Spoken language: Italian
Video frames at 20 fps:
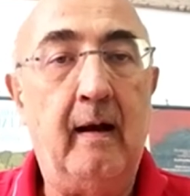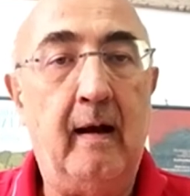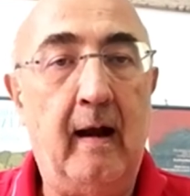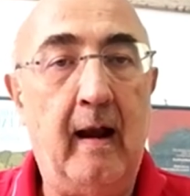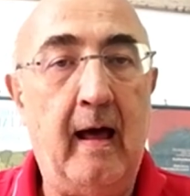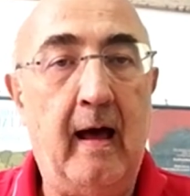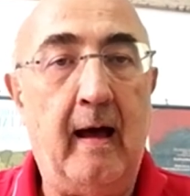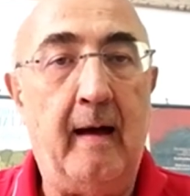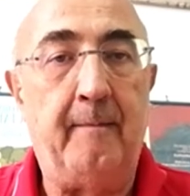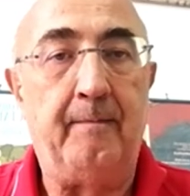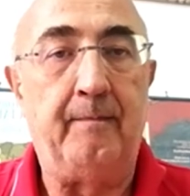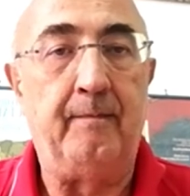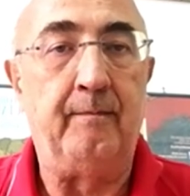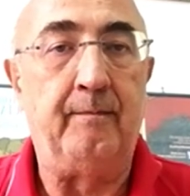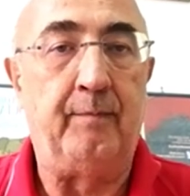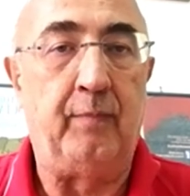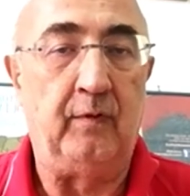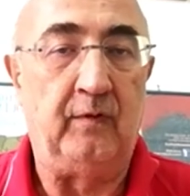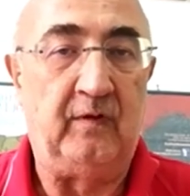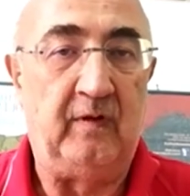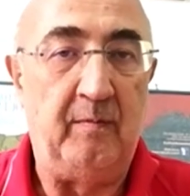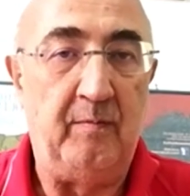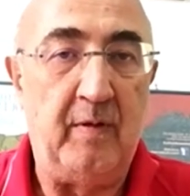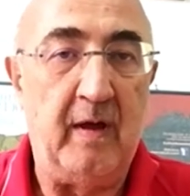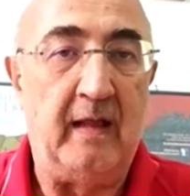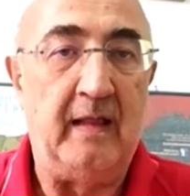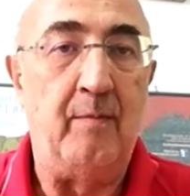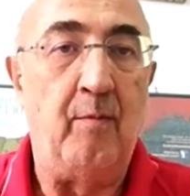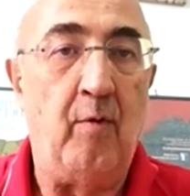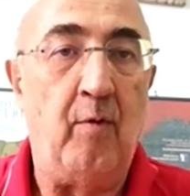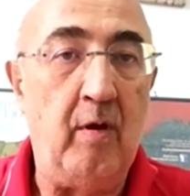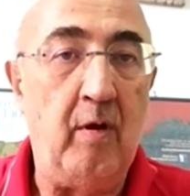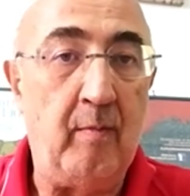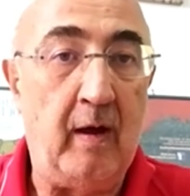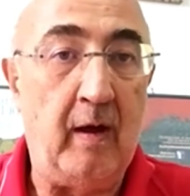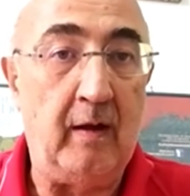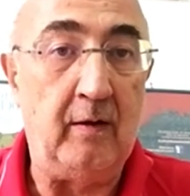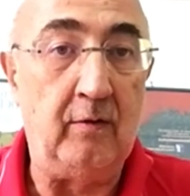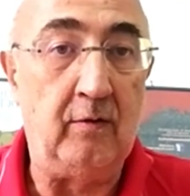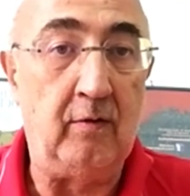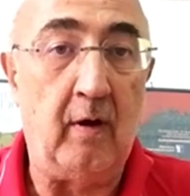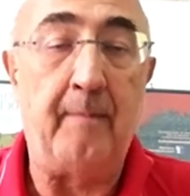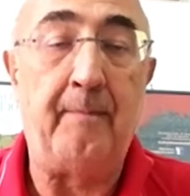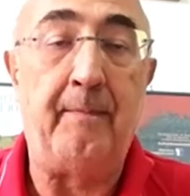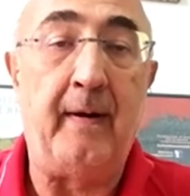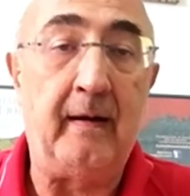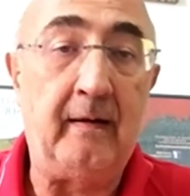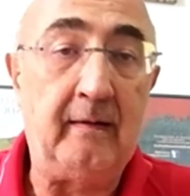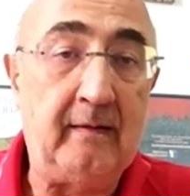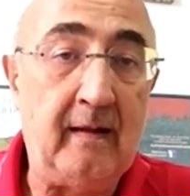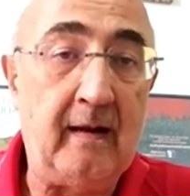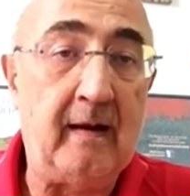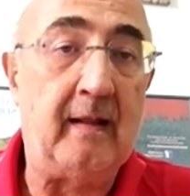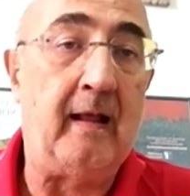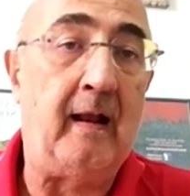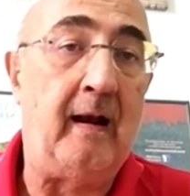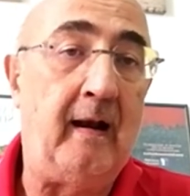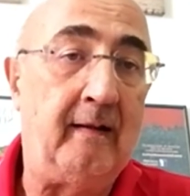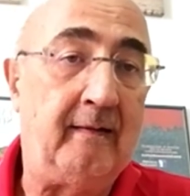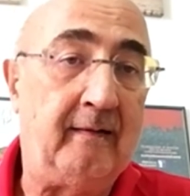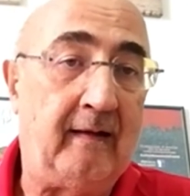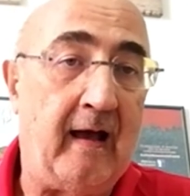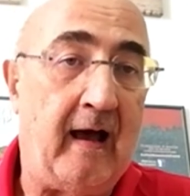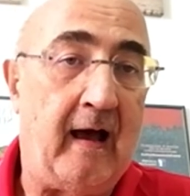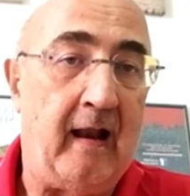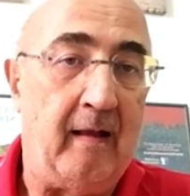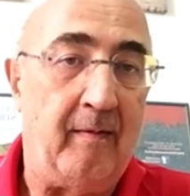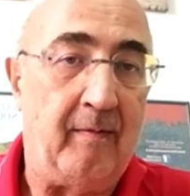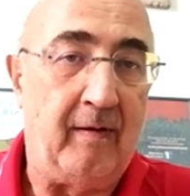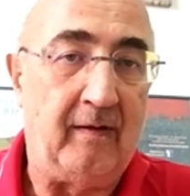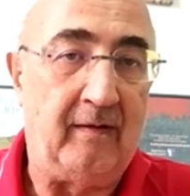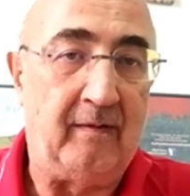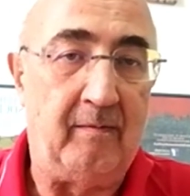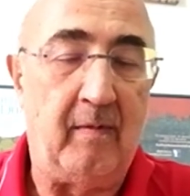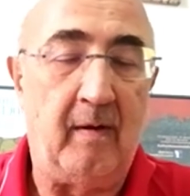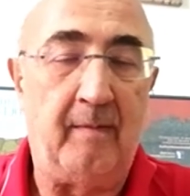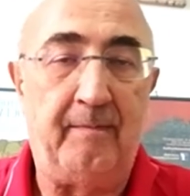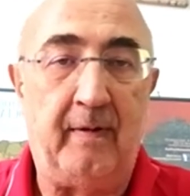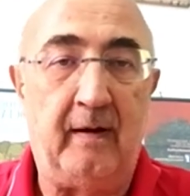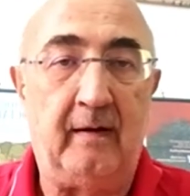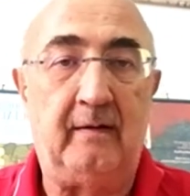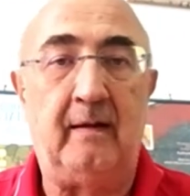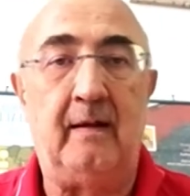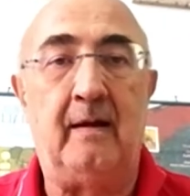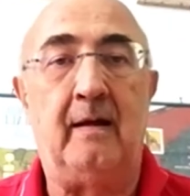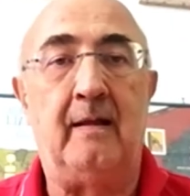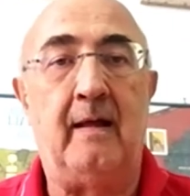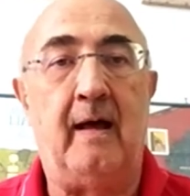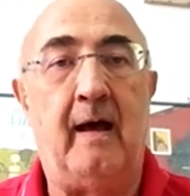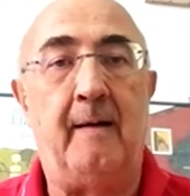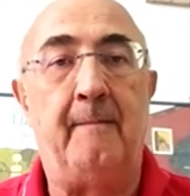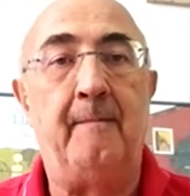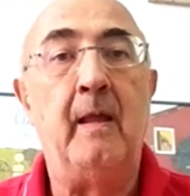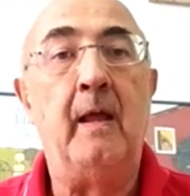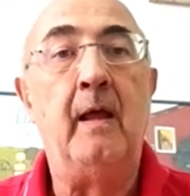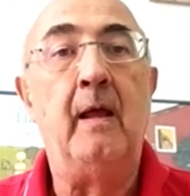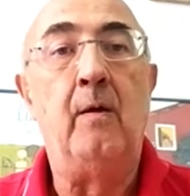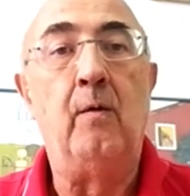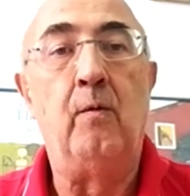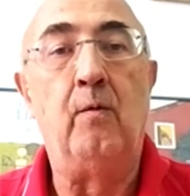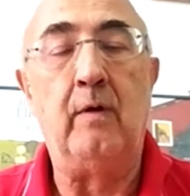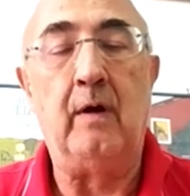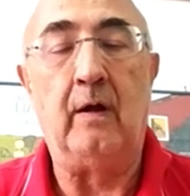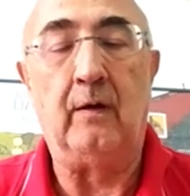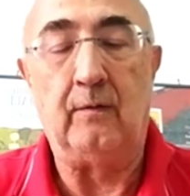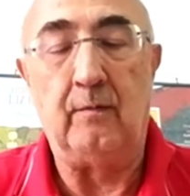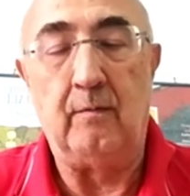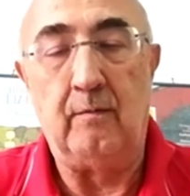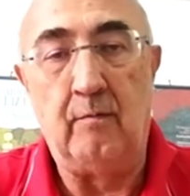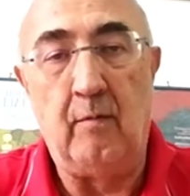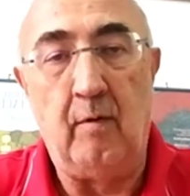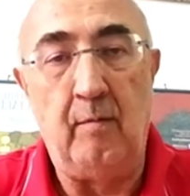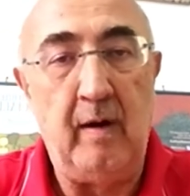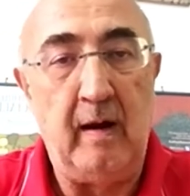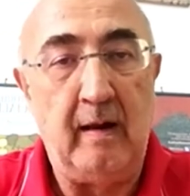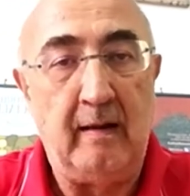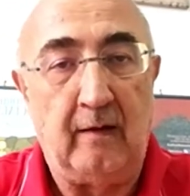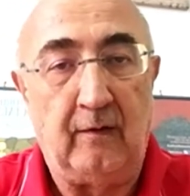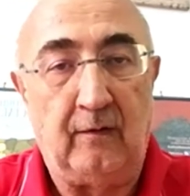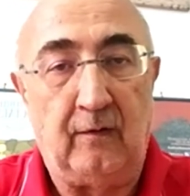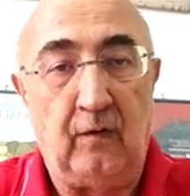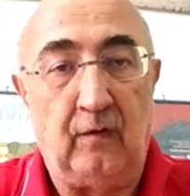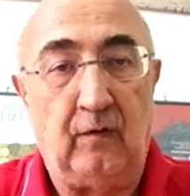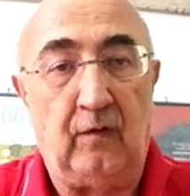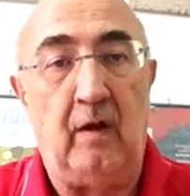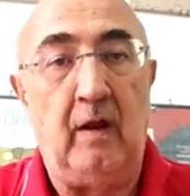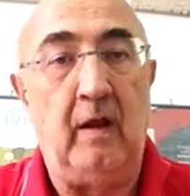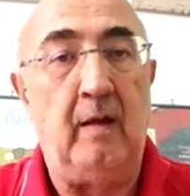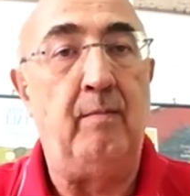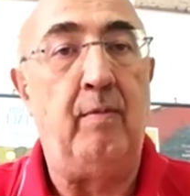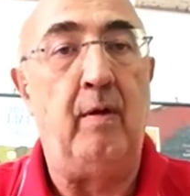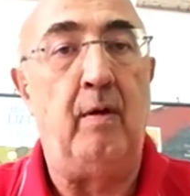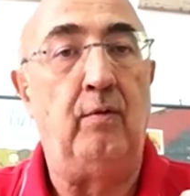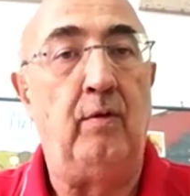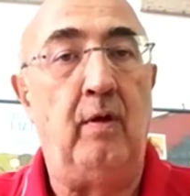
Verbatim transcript: la possibilità di movimento a partire dalle scale, per esempio, a partire da una mobilità sostenibile